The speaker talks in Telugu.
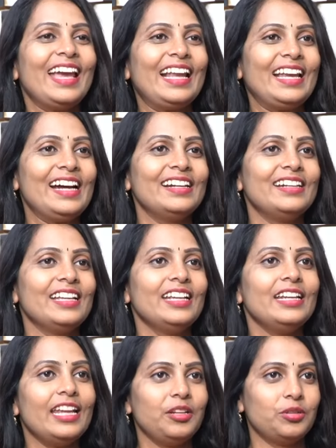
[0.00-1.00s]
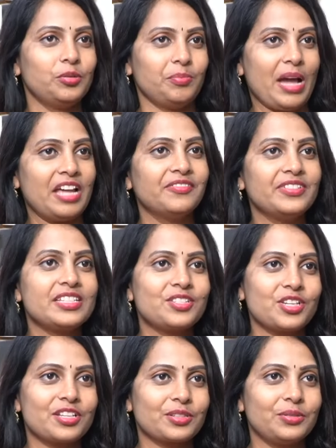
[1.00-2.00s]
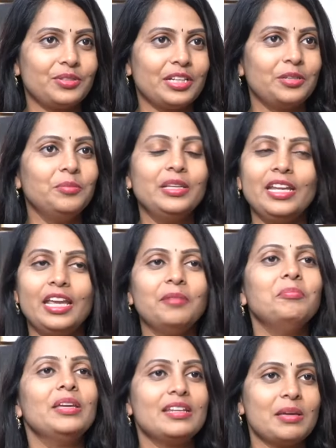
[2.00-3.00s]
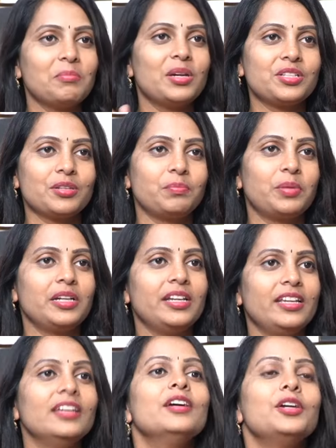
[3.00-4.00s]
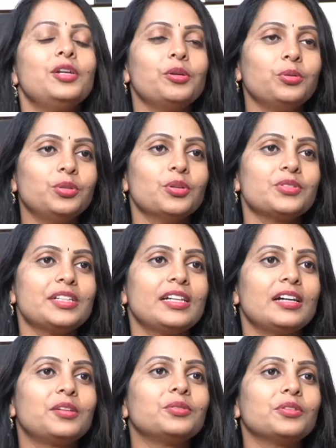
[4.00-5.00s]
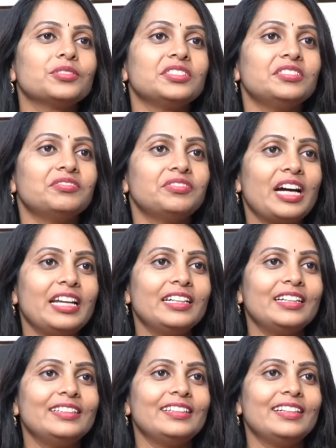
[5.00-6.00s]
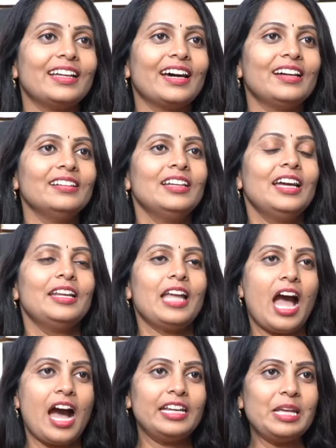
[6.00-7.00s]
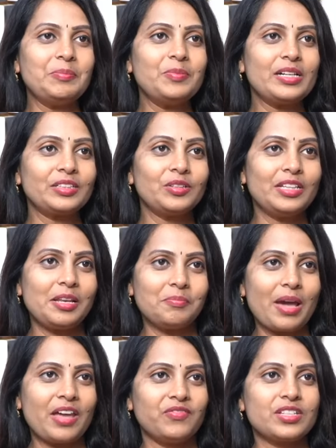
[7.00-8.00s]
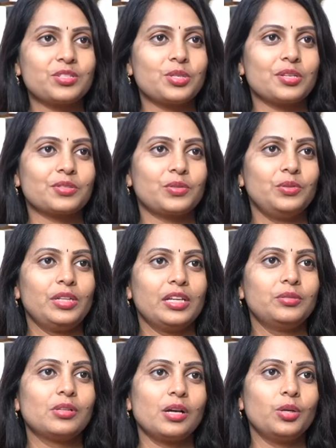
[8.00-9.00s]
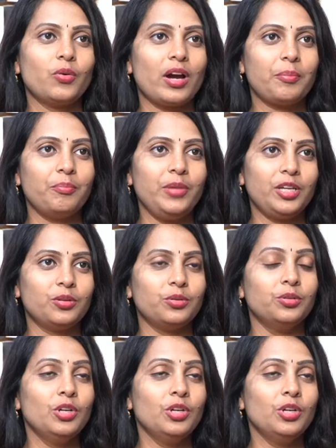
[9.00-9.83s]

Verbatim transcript: ఎలా అంటే నేను మ్యాన్ఫెస్ట్ చేసుకుంటాను మీరు మీరు నెంబర్ చెప్పండి టూ థౌజండా టూ థౌజండ్ ఫైవ్ హండ్రెడా ఆ నెంబర్తో నేను మ్యాన్ఫెస్ట్ చేసుకుంటాను కంగువ మీకు